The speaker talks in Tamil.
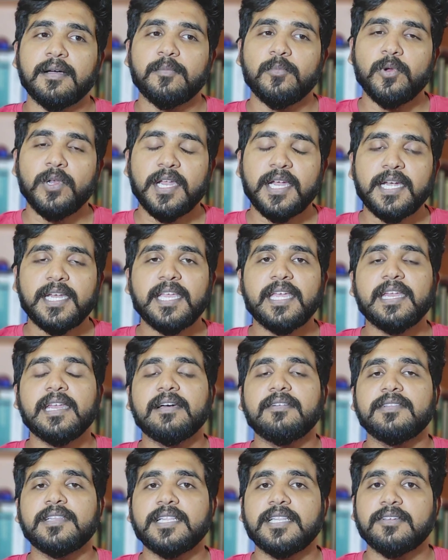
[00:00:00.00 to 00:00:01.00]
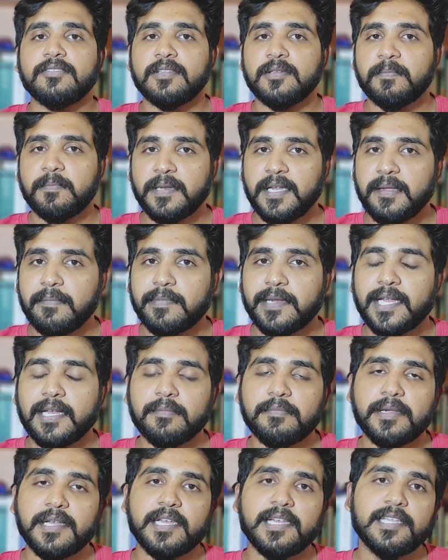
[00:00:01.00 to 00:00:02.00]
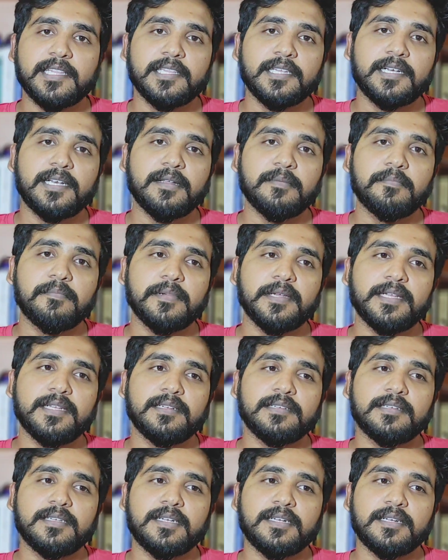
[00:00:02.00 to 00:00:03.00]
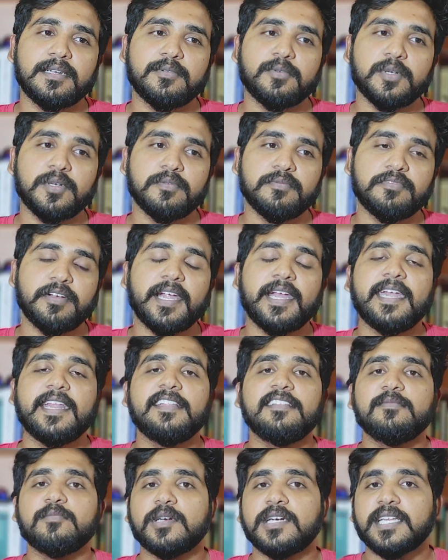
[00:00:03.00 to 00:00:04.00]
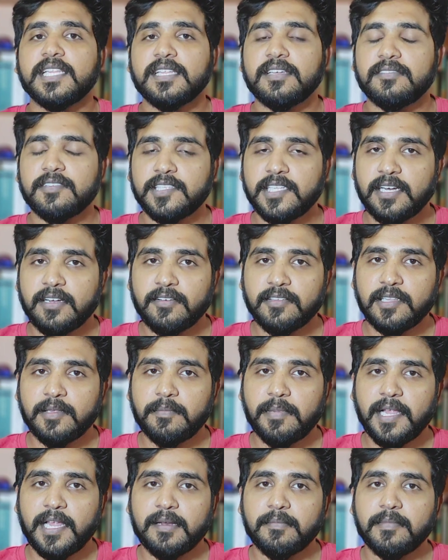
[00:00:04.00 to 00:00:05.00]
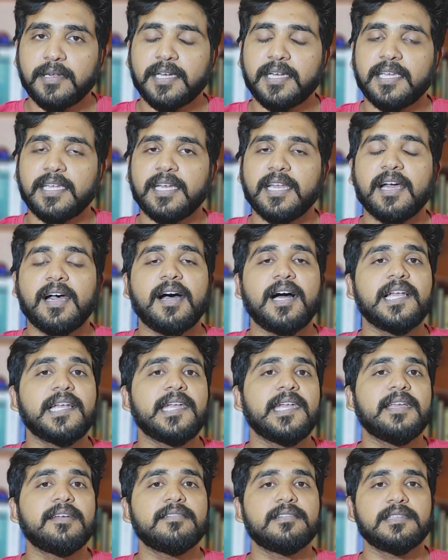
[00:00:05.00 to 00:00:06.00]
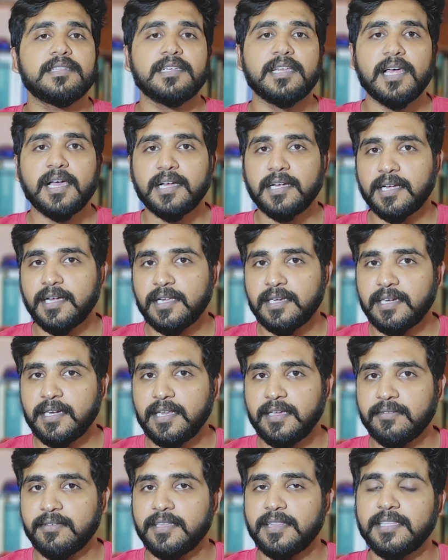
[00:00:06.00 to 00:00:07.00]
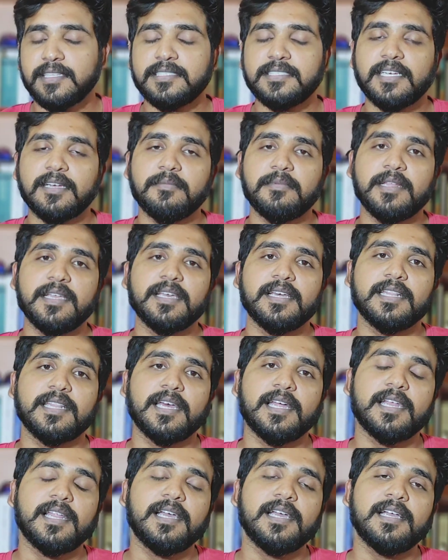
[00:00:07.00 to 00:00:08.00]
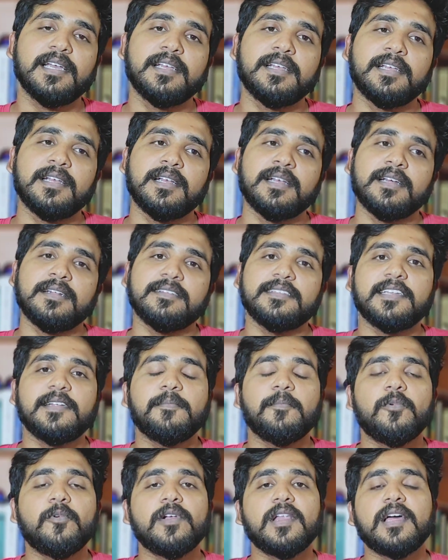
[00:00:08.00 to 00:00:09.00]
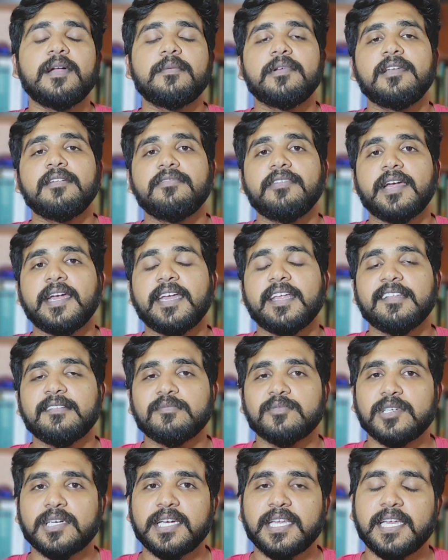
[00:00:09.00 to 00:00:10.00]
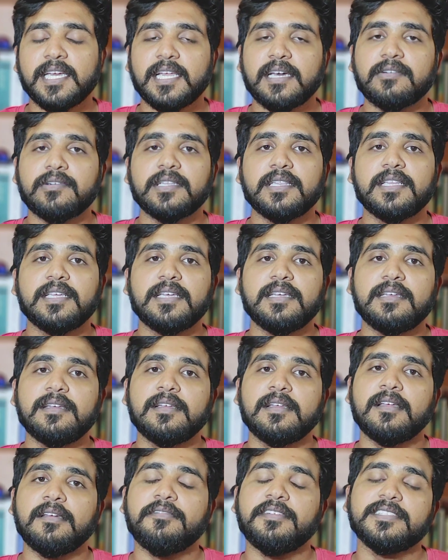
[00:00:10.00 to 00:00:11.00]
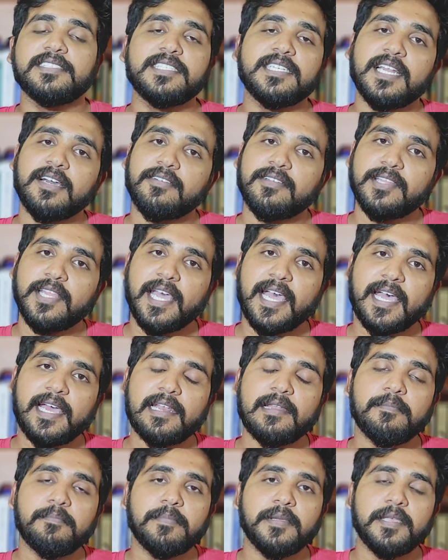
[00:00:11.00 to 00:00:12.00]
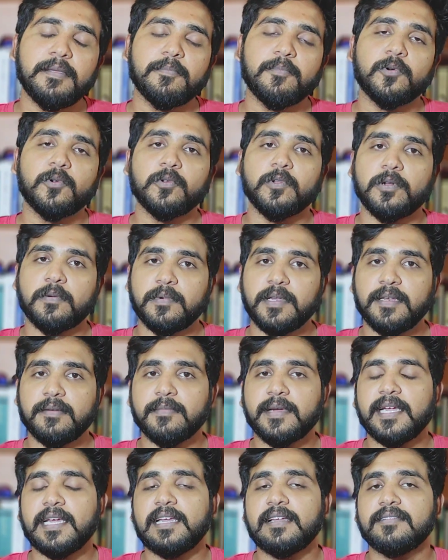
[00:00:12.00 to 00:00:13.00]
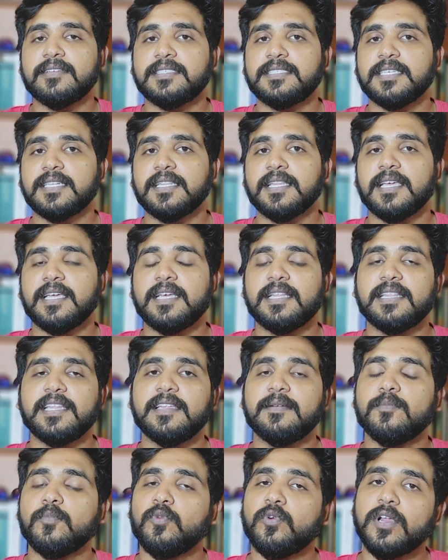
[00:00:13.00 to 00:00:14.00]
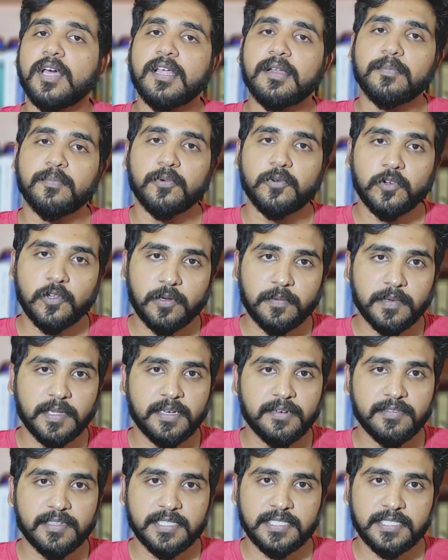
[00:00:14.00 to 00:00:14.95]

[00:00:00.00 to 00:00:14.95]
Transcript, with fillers: முன்னாடியே நான் வந்து இதை வந்து ப்ரீ பிளான் பண்ணல இந்த ட்ரிப்பு ஒரு ஃபைவ் டேஸ் முன்னாடி தான் வந்து நான் வந்து பிளான் பண்ணேன் ஏன்னா ஹாலிடே வந்து லாங் ஹாலிடே வந்துச்சு அப்படிங்கிறதால சரி போகலாம் அப்படின்னு ஃபைவ் டேஸ் முன்னாடியே நான் வந்து ஃபஸ்ட்டு நான் வந்து ஆலப்பி போகணும் அப்படின்னு மைண்டில் வச்சுருந்தேன் தென் மூணார் போகணும் அப்படின்னு